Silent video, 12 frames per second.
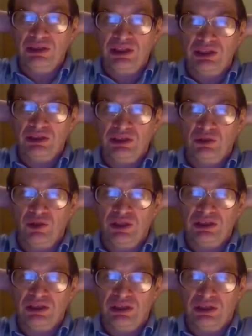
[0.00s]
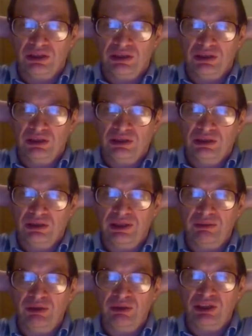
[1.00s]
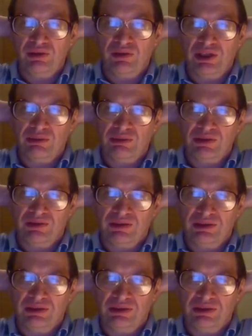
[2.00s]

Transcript: Сейчас ситуация экономического рабства.